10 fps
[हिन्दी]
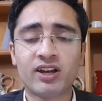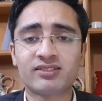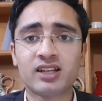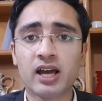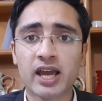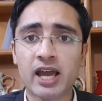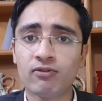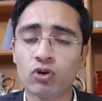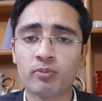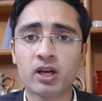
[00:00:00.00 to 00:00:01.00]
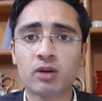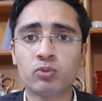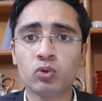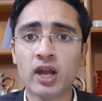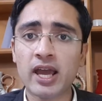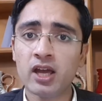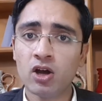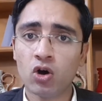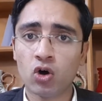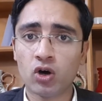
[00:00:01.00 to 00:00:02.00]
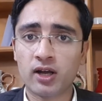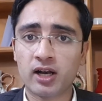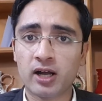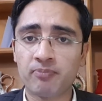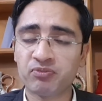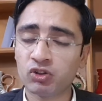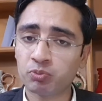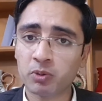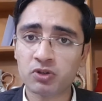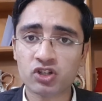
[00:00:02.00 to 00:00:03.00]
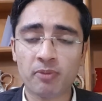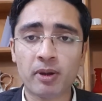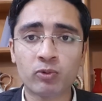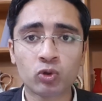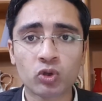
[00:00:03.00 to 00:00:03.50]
फैसला है वो हमें कबूल है और इस पर फिर शाह महमूद